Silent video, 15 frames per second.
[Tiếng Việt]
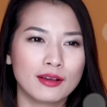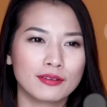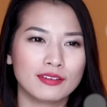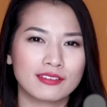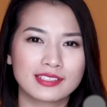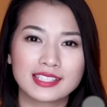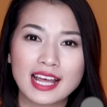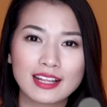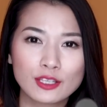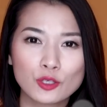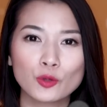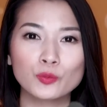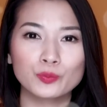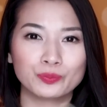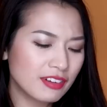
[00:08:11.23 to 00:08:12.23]
được sát
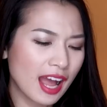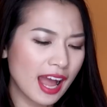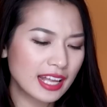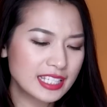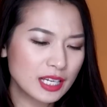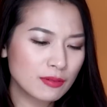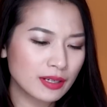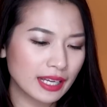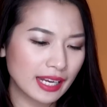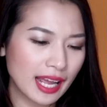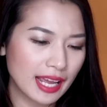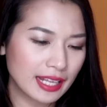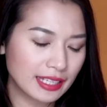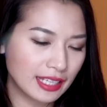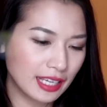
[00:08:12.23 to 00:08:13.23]
trùng và trong cái này